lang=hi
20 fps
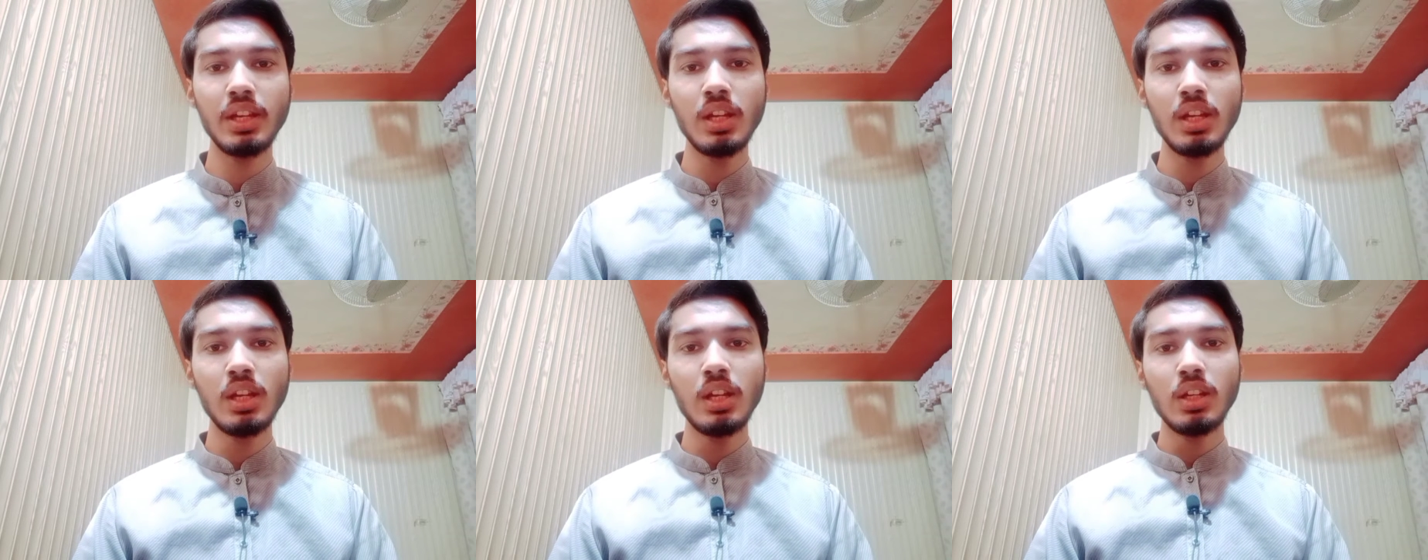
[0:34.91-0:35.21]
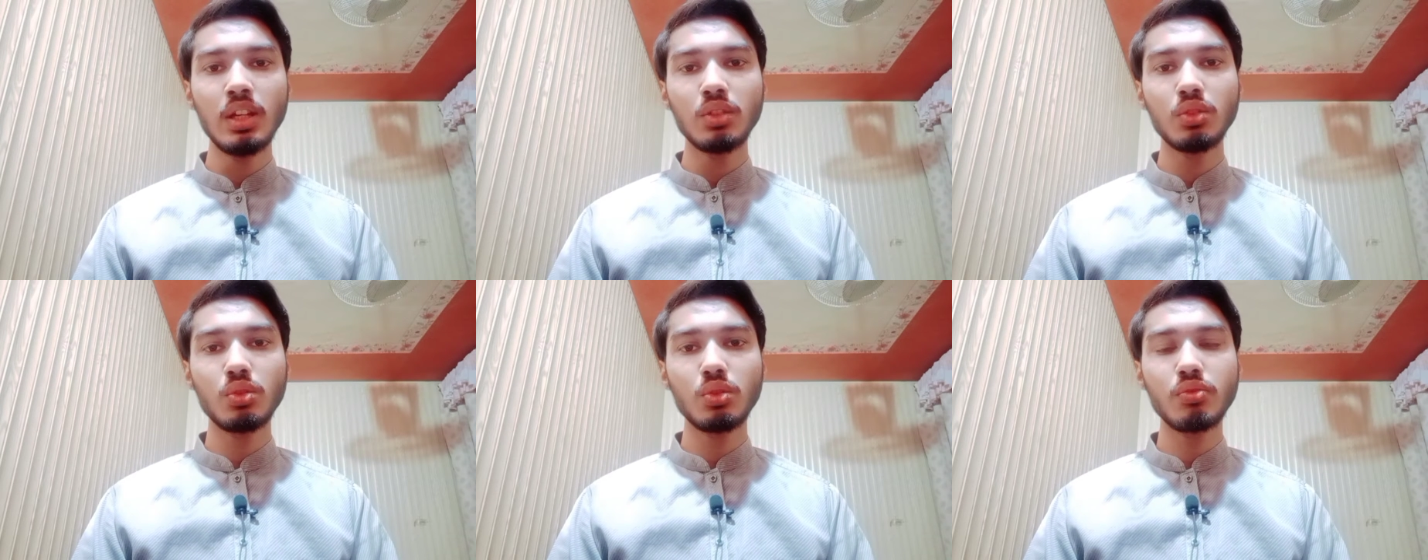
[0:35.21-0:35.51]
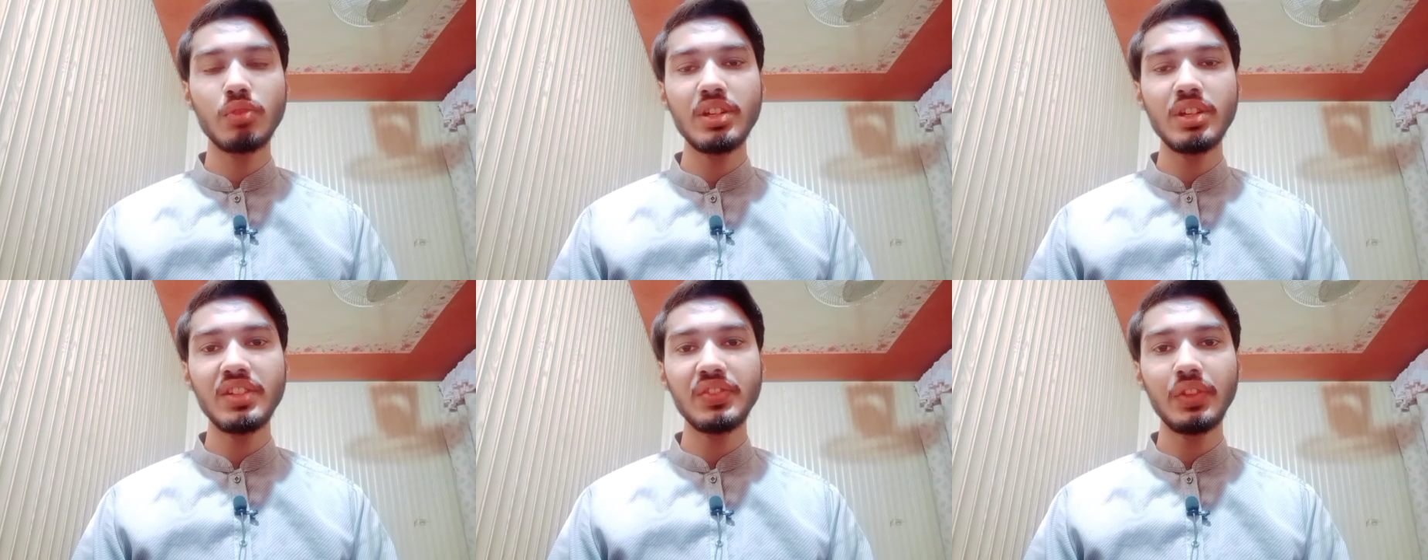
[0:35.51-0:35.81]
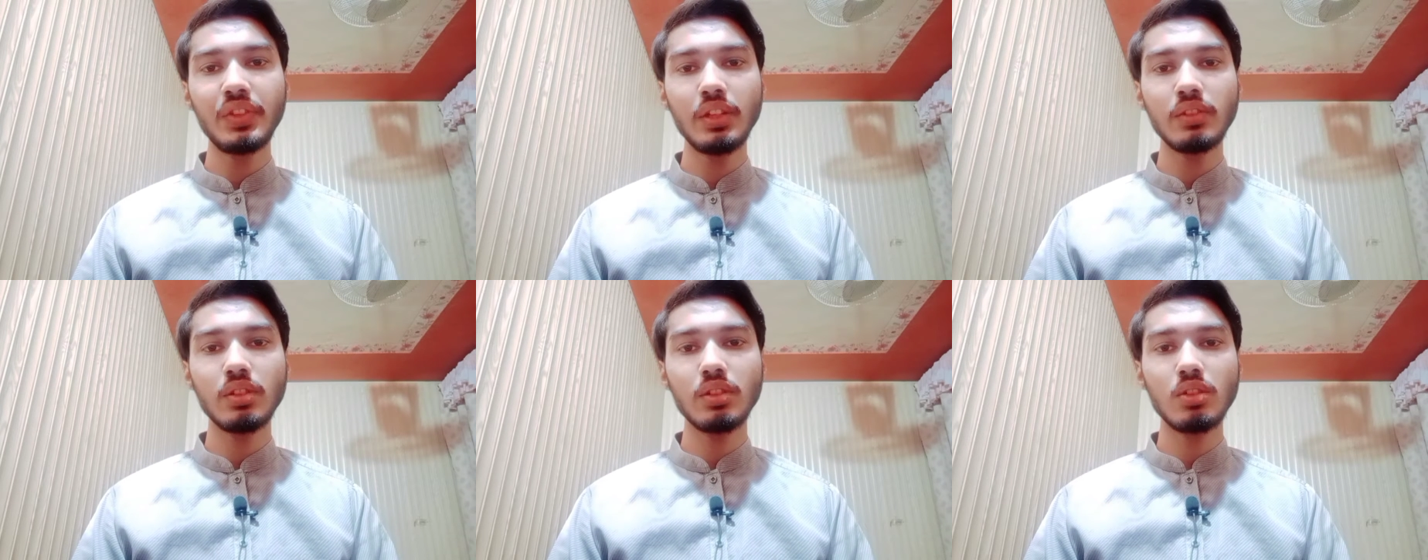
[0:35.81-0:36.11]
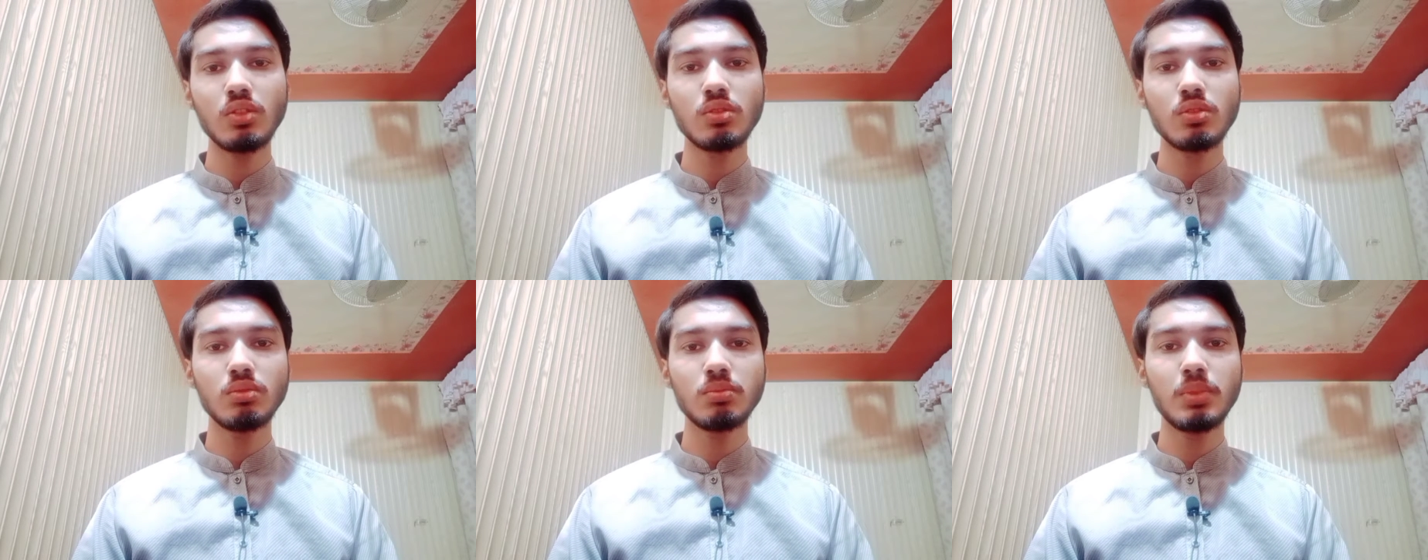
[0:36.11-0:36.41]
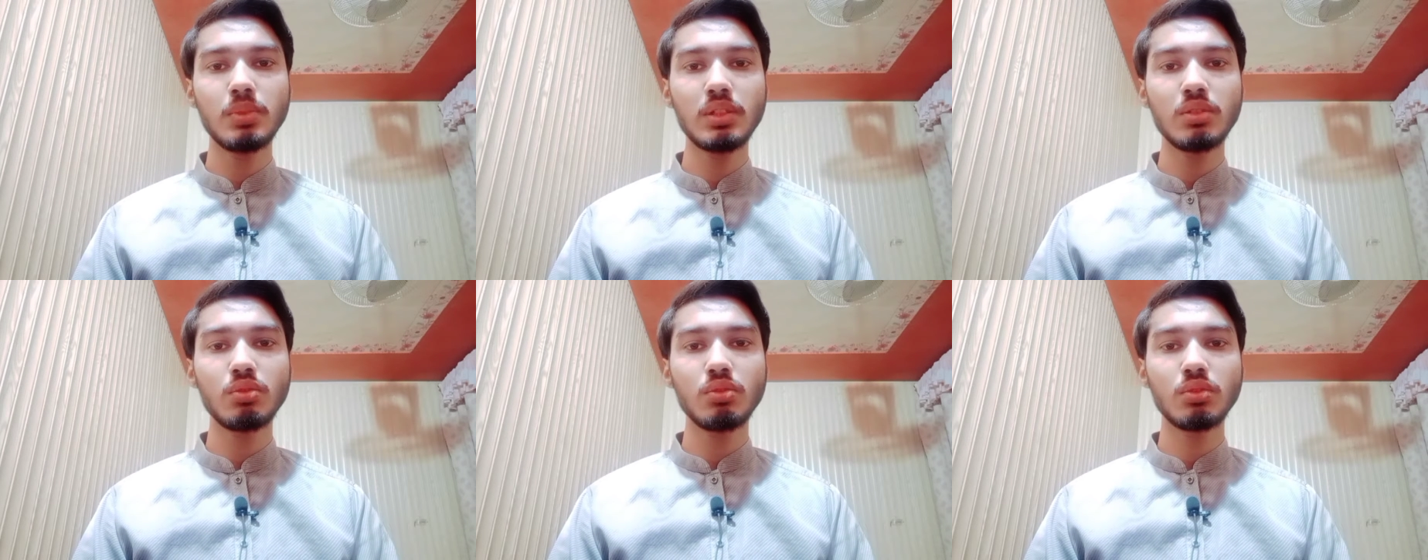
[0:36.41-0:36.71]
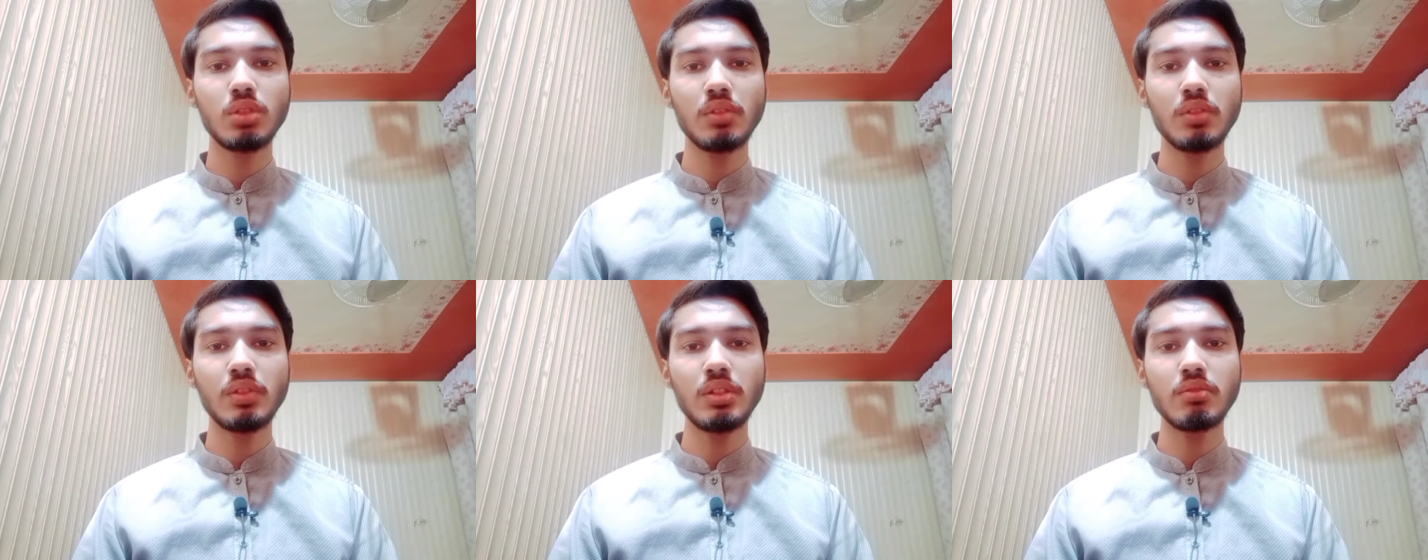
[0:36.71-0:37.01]
तो 26 अक्टूबर
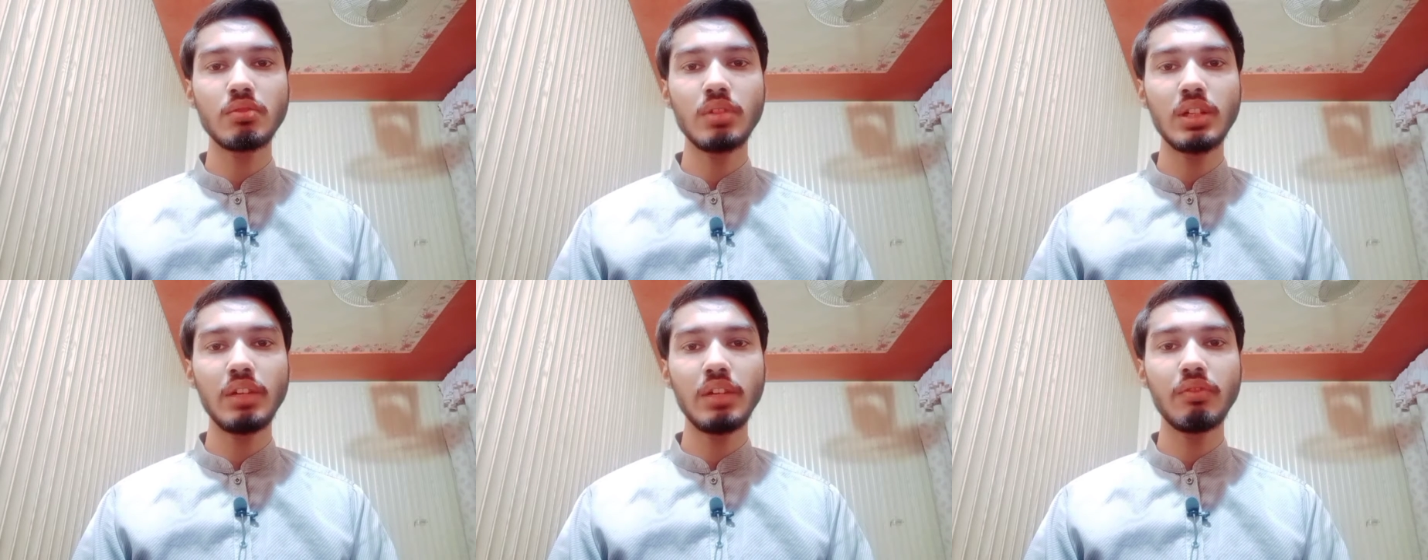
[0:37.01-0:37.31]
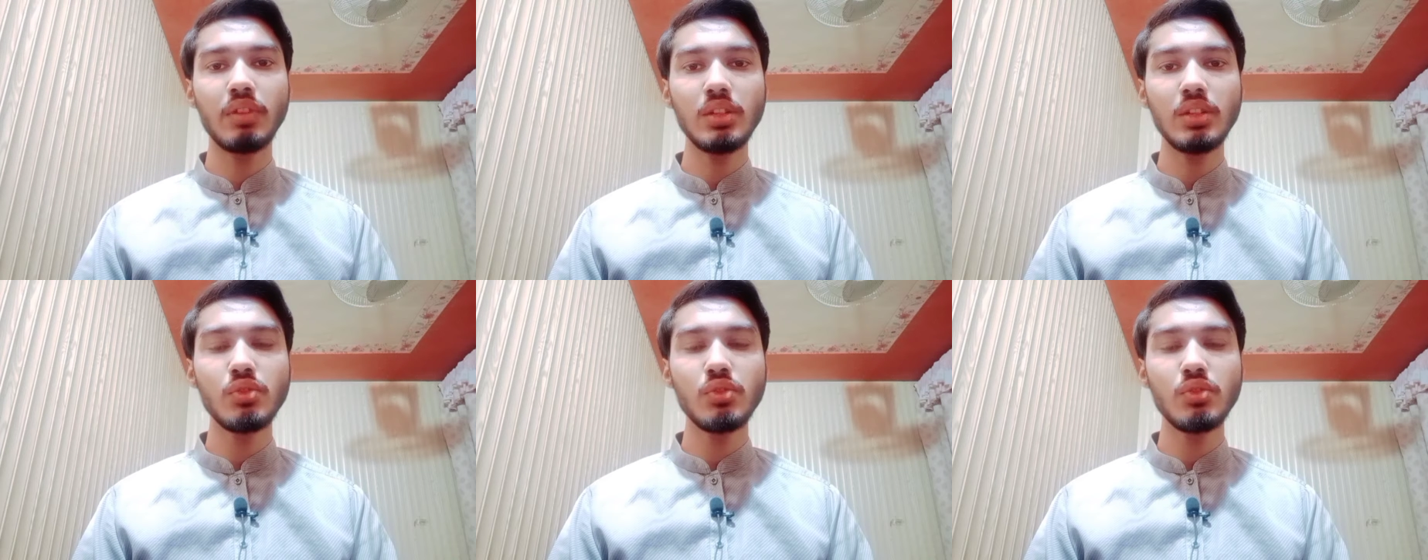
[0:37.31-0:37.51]
2021 जो है